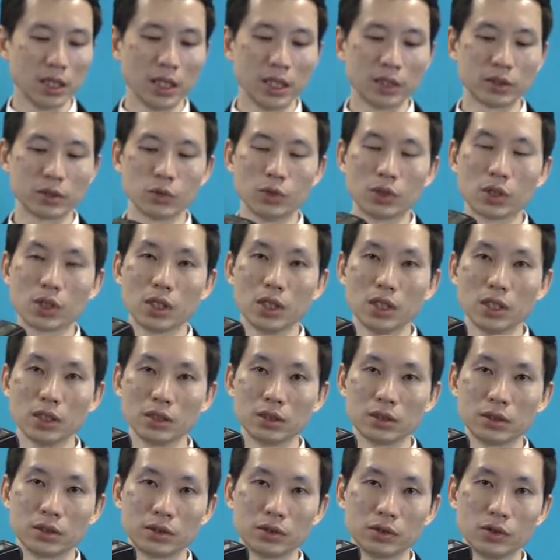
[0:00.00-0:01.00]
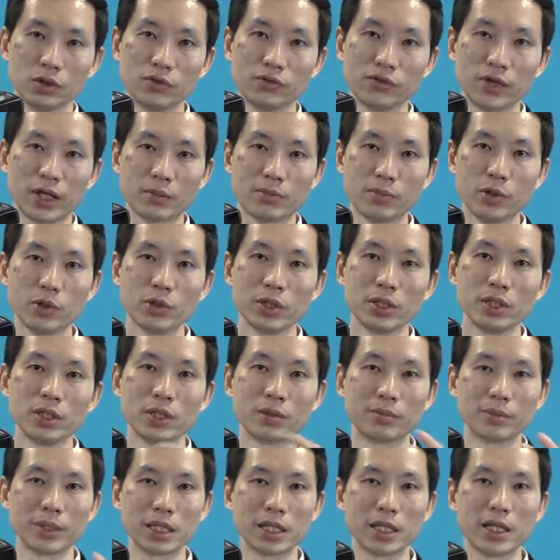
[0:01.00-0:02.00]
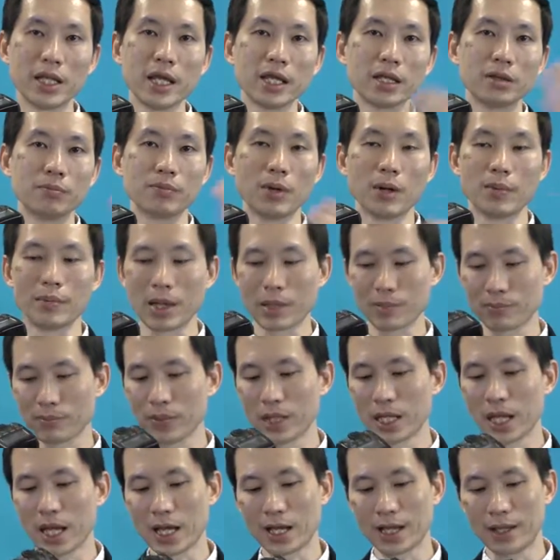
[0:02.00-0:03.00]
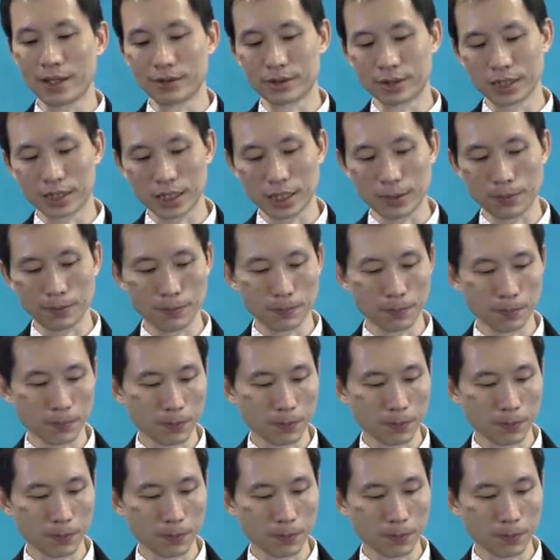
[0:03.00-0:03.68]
ไอ้ตัวกล้องตัวแฟลชบิวอินเนี่ยมันจะเด้งป๊อปอัพไม่ได้แล้วนะครับ